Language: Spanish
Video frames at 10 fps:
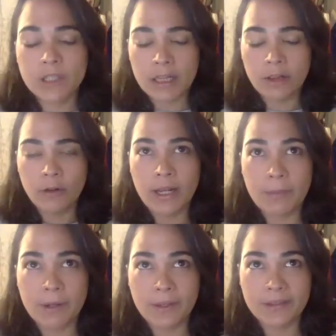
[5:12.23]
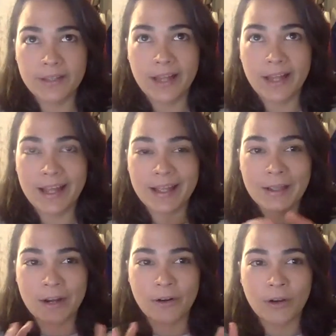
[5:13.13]
lo de la privacidad
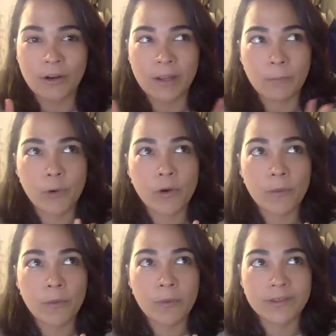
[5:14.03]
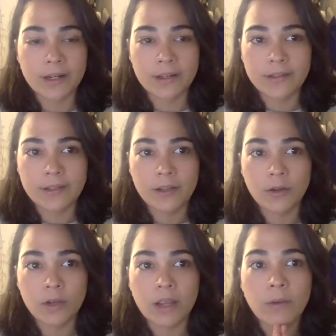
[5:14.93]
creo que puedo comenzar diciendo
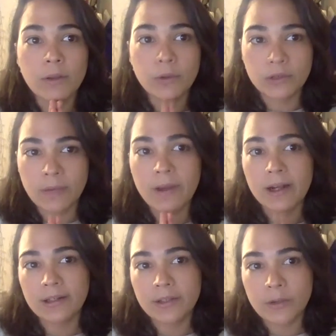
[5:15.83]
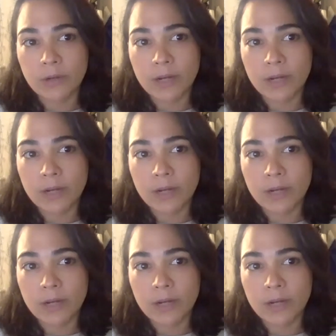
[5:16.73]
que cuando usted va a recibir una